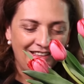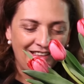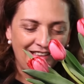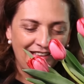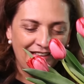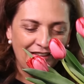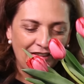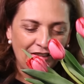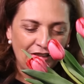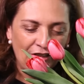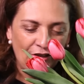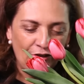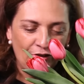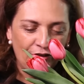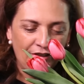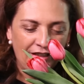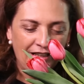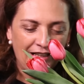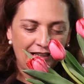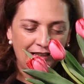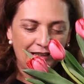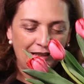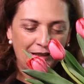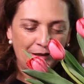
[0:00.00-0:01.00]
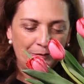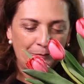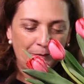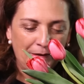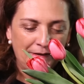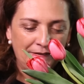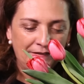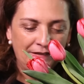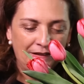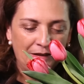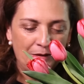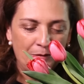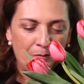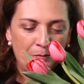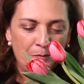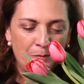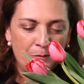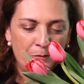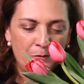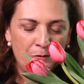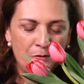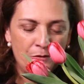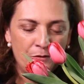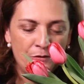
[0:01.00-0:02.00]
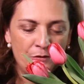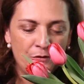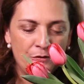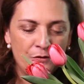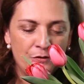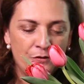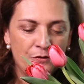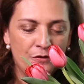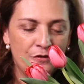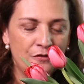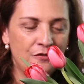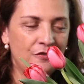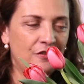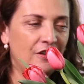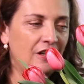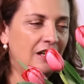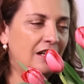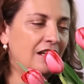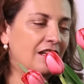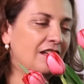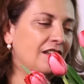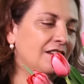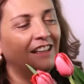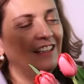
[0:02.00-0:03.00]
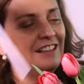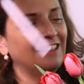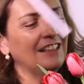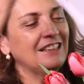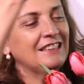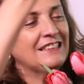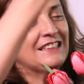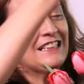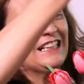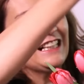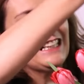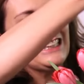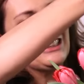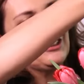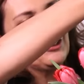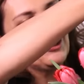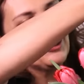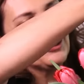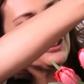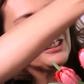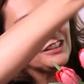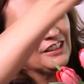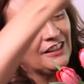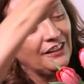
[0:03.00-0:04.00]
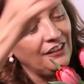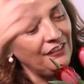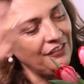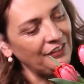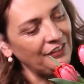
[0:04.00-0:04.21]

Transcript: Y creo que alguien va a ser muy feliz en este 14 de